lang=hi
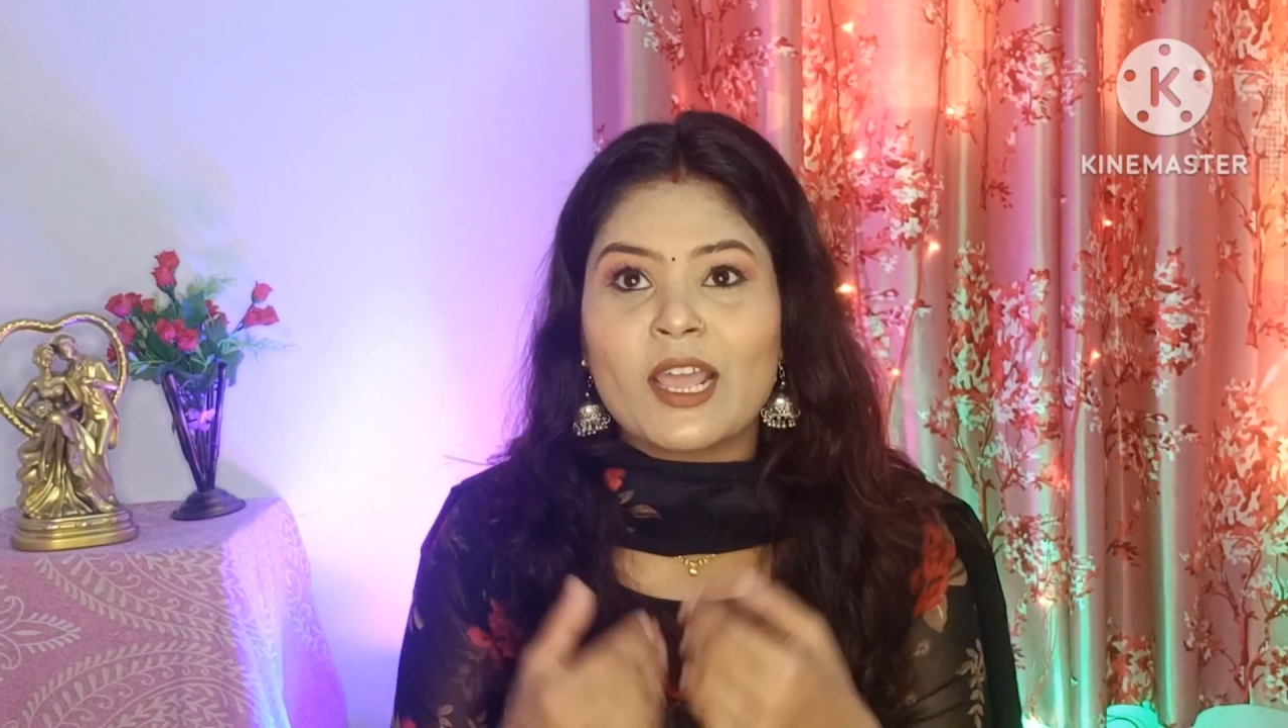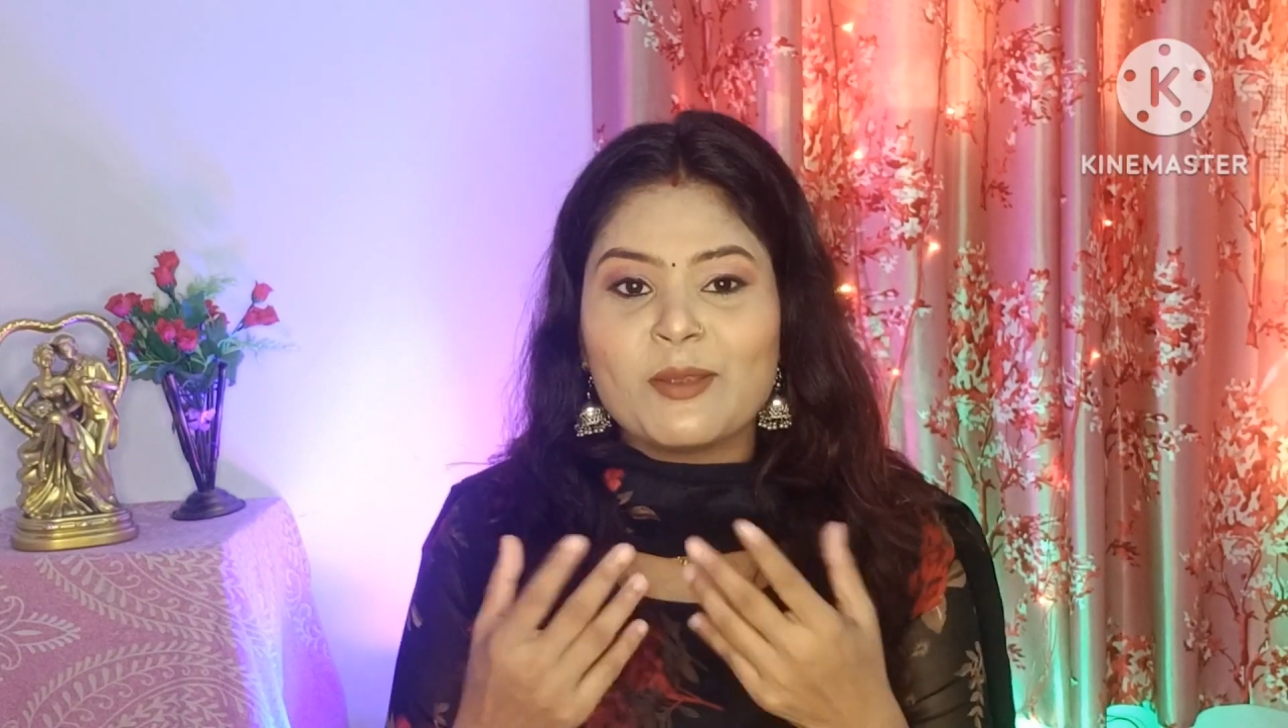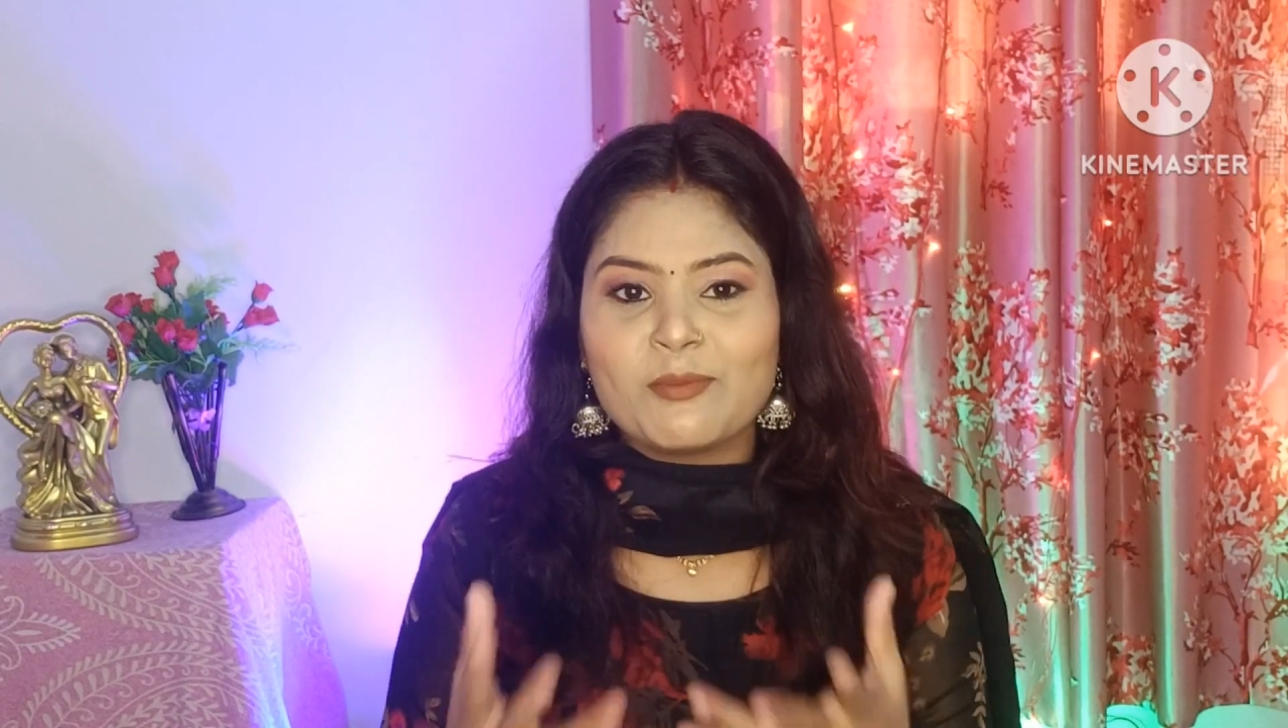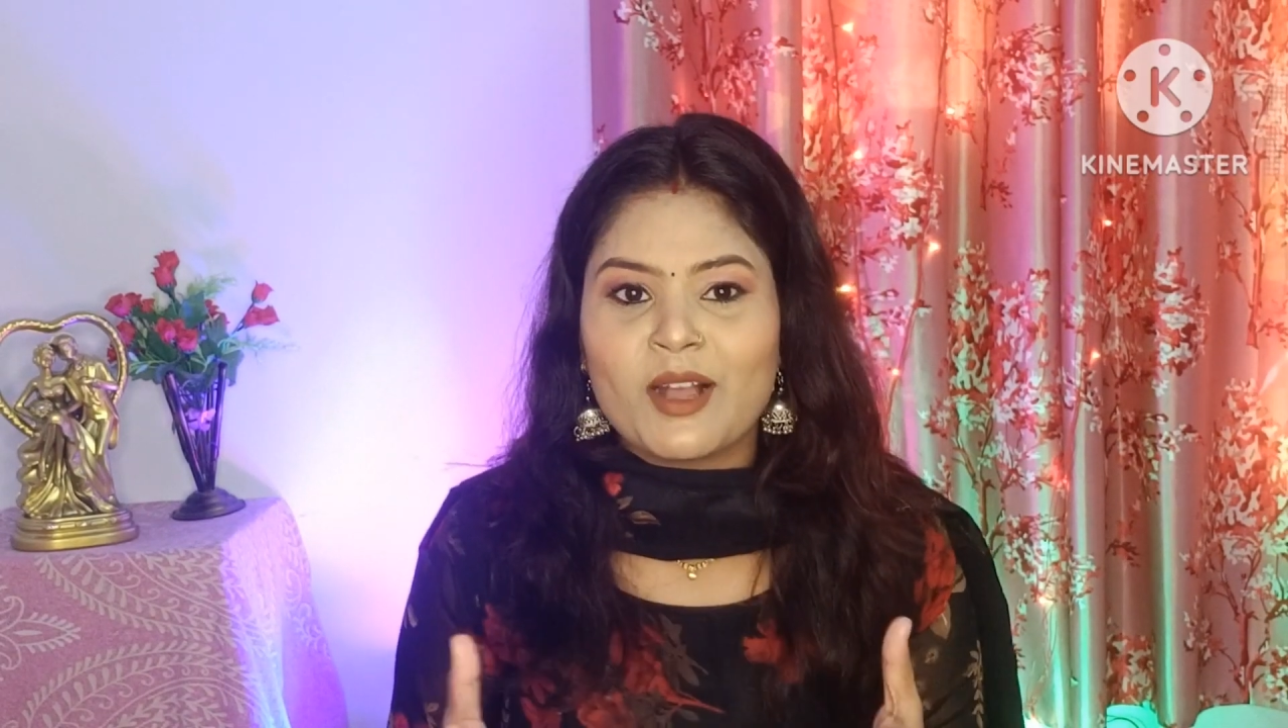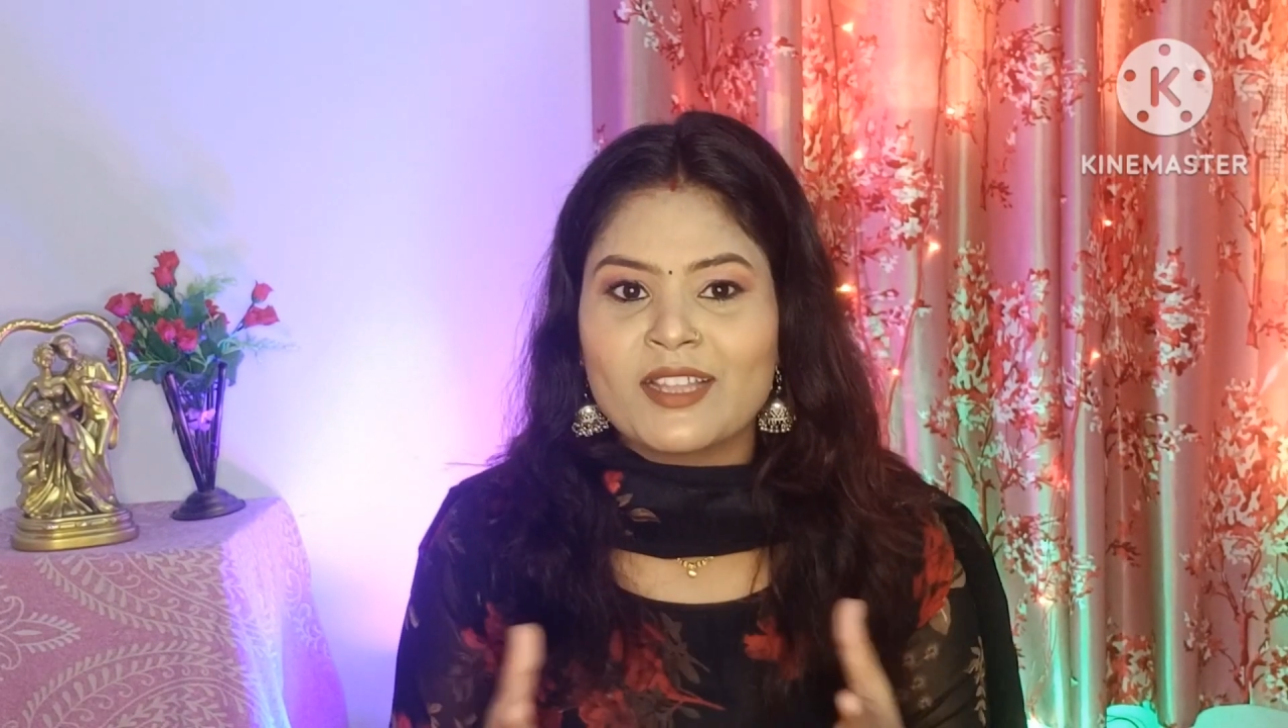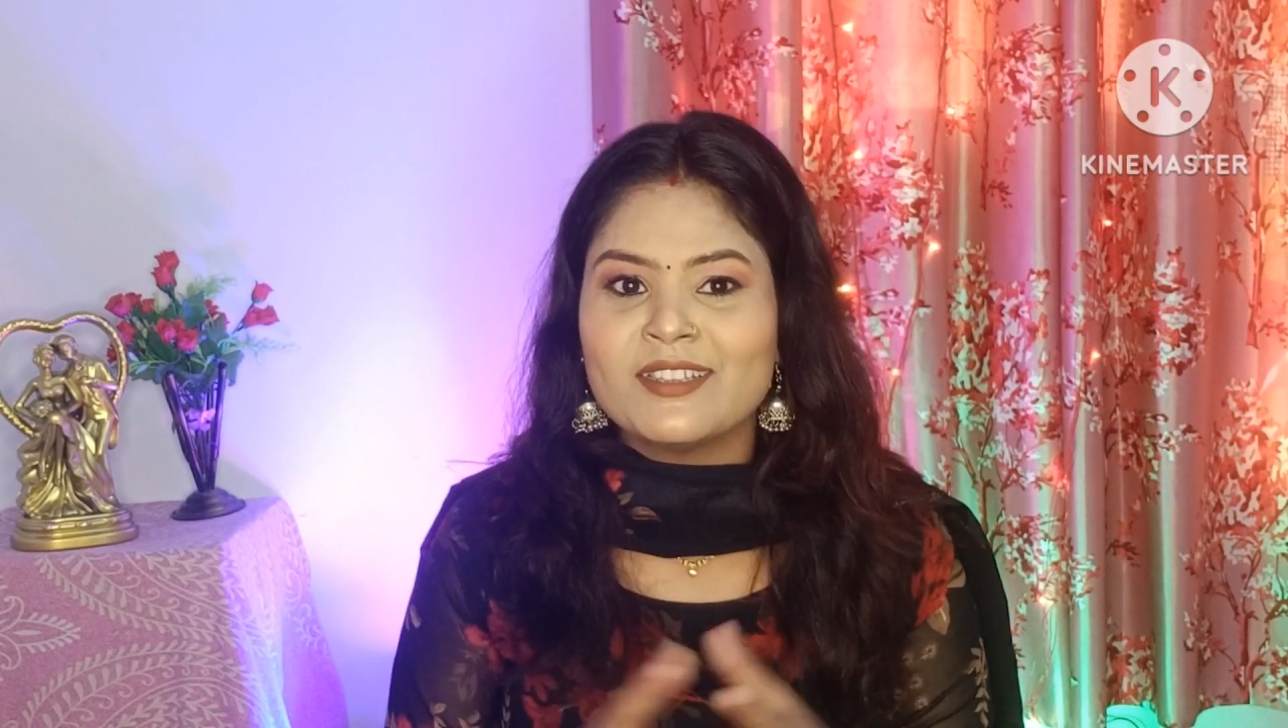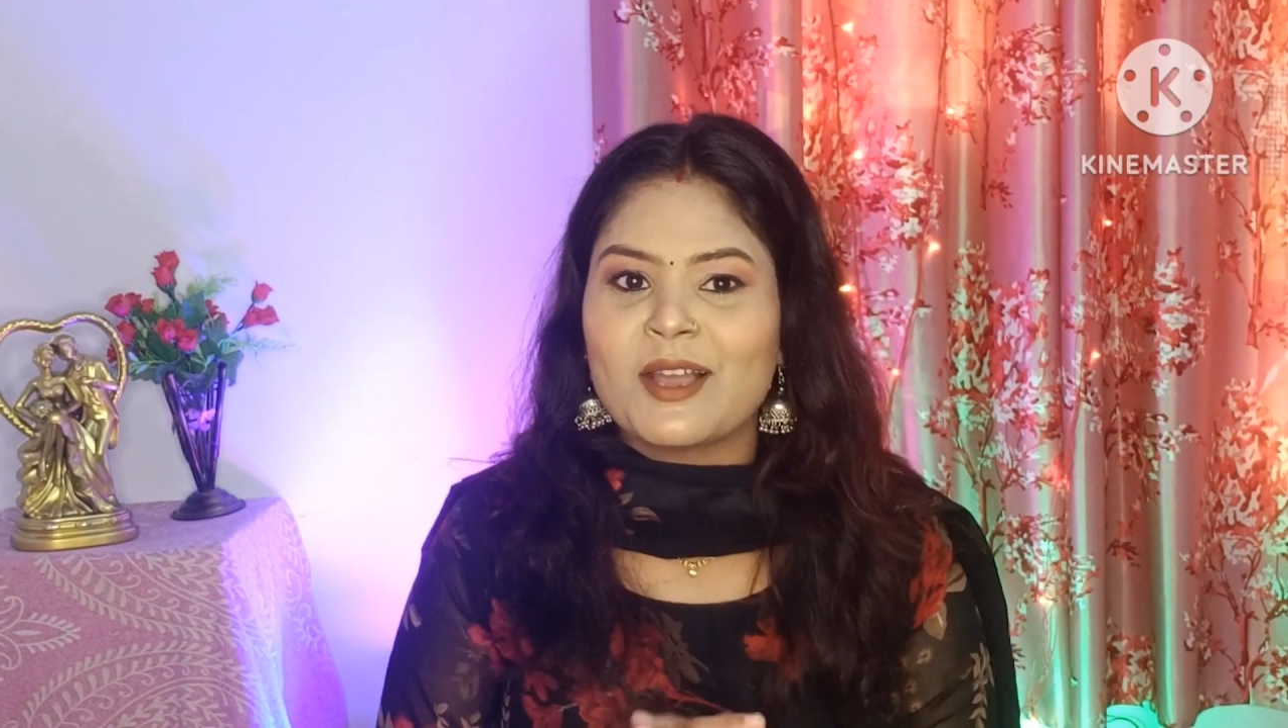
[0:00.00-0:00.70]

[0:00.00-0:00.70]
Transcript: टाइम बाद